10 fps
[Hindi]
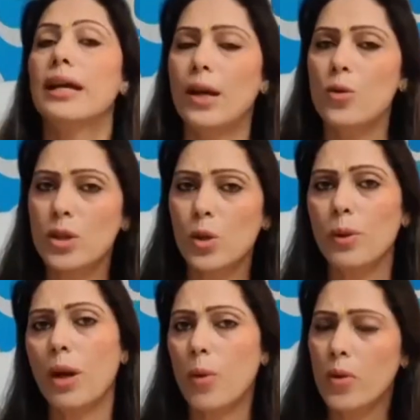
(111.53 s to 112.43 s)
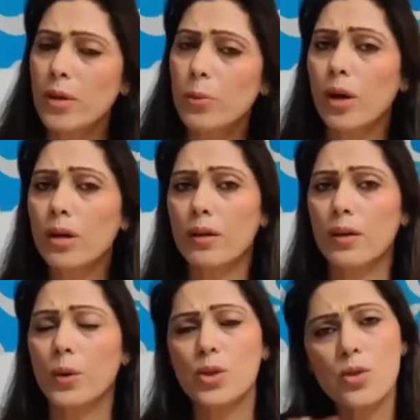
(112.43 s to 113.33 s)
या उसके ऊपर आप ऑलरेडी वर्क कर
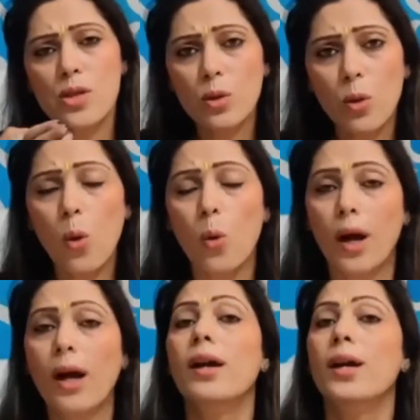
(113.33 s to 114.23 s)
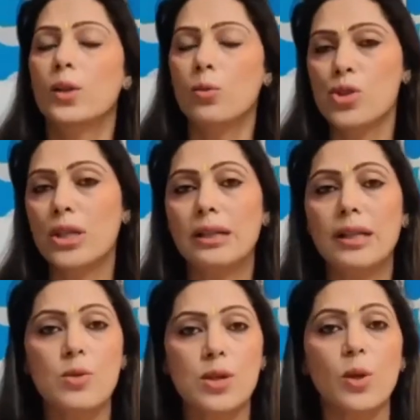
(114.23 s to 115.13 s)
रहे होंगे जो स्लो होगा तो मुझे
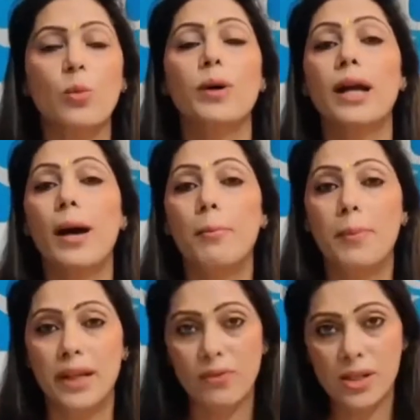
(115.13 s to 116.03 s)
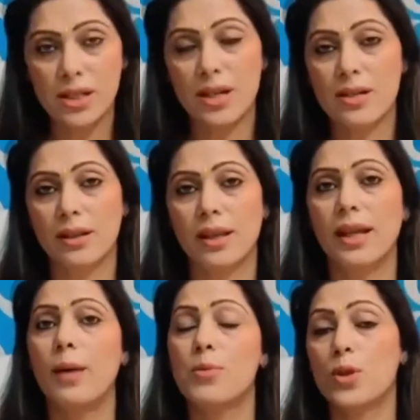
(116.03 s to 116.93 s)
लगता है उसके ऊपर आप मैनिफेस्ट कर सकते
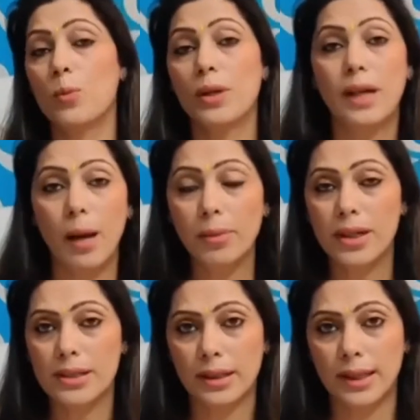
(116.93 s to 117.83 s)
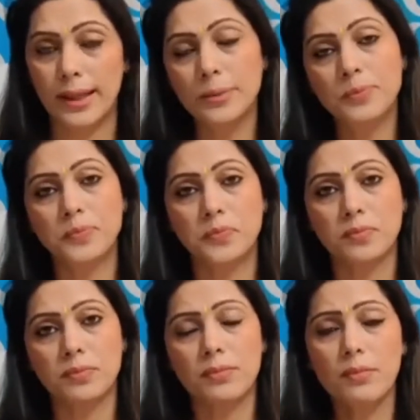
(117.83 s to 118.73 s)
हैं आप उसके ऊपर काम कर सकते हैं
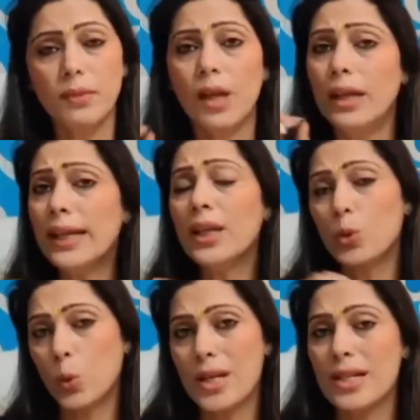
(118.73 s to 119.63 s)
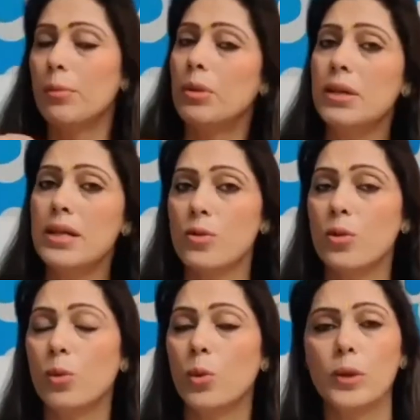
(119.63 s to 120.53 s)
लेकिन थोड़ा सा अभी भी ये
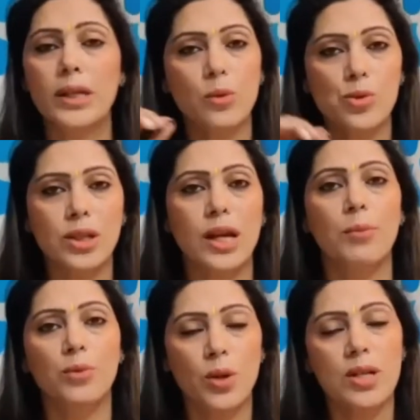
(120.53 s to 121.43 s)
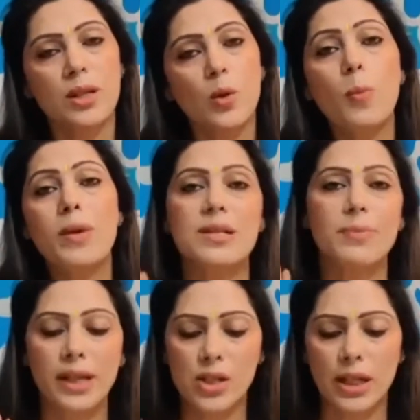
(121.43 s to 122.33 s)
जरूर बोलूंगी कि कुछ काम थोड़ा स्लो पेस पे ही